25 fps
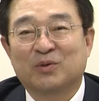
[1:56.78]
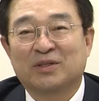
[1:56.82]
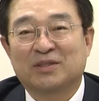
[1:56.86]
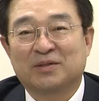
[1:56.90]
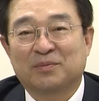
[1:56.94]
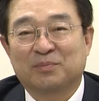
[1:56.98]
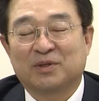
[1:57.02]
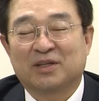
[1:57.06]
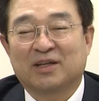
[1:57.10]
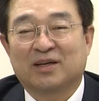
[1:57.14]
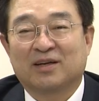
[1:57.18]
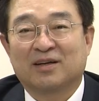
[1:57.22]

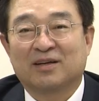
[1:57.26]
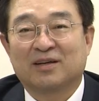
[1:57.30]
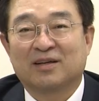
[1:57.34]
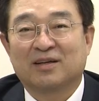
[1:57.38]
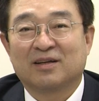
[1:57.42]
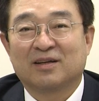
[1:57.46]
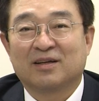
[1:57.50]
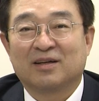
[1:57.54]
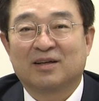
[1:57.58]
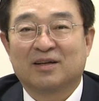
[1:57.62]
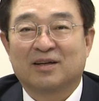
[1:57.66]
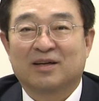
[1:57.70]
있습니다.
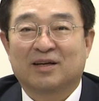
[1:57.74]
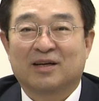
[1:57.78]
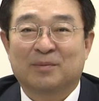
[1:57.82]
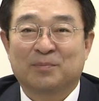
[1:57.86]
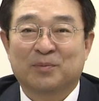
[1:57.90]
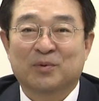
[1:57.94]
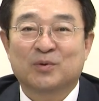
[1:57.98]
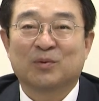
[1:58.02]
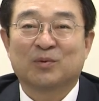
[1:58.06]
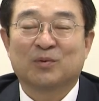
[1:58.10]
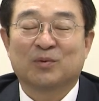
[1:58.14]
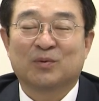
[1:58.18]

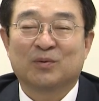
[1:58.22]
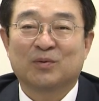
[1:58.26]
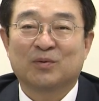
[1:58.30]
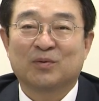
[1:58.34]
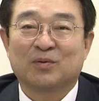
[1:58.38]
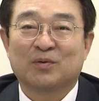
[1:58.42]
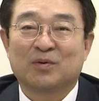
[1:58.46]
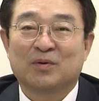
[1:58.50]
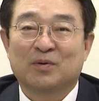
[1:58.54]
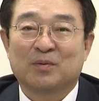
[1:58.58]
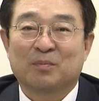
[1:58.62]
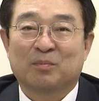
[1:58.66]

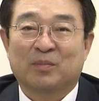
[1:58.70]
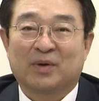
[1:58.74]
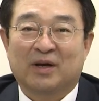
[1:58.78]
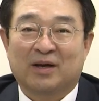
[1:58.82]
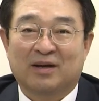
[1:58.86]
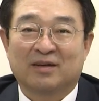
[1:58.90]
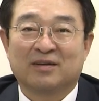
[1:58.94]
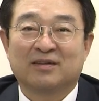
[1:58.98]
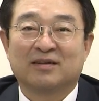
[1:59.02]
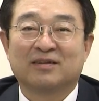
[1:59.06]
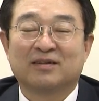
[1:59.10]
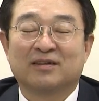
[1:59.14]
앞으로도
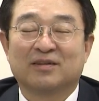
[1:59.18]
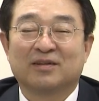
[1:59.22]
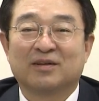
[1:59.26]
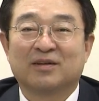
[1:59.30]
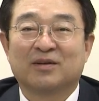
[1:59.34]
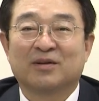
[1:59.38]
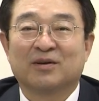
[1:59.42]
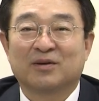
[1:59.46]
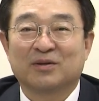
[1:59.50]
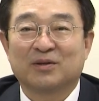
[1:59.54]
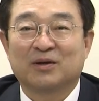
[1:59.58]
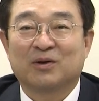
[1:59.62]
많은
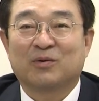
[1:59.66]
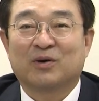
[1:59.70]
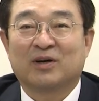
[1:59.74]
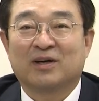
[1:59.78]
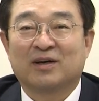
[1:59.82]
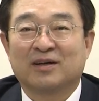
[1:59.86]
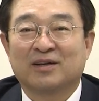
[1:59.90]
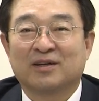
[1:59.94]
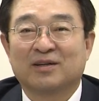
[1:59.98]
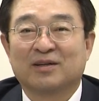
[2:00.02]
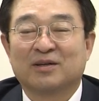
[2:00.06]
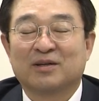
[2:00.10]

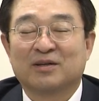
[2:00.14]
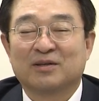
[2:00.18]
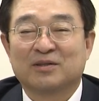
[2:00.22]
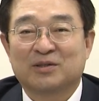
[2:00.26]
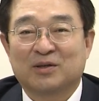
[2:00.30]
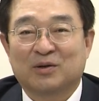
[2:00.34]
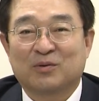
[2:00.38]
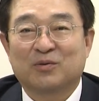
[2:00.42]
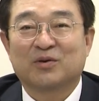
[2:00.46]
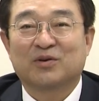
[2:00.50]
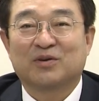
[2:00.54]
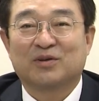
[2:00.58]
격려와
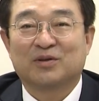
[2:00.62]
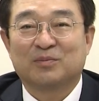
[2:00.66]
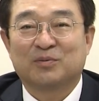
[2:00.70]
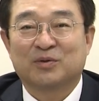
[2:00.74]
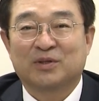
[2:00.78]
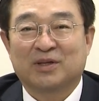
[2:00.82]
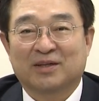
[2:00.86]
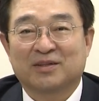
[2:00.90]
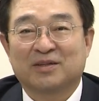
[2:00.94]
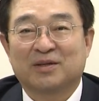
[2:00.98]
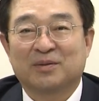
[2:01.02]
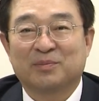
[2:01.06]
성원을
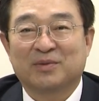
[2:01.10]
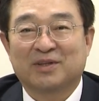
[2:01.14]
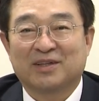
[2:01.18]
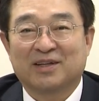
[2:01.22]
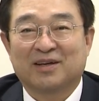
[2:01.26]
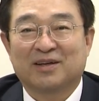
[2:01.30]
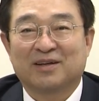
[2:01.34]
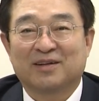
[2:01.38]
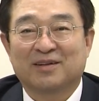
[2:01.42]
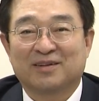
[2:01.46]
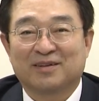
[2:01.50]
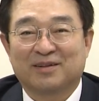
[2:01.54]

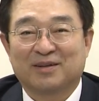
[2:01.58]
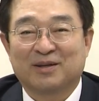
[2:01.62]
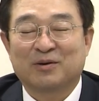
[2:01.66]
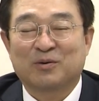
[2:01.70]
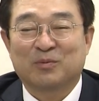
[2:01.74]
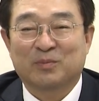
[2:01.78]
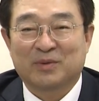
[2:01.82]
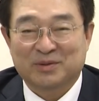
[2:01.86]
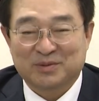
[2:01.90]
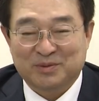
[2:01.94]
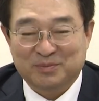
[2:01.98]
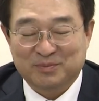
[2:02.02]
부탁드립니다. 네,
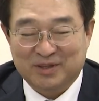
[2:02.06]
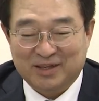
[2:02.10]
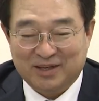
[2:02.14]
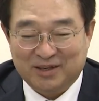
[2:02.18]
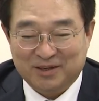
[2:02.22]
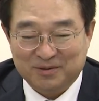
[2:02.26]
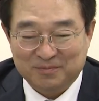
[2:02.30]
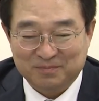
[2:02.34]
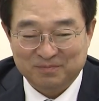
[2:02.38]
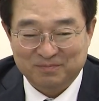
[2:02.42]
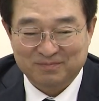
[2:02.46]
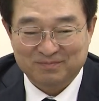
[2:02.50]

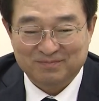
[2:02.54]
고맙습니다.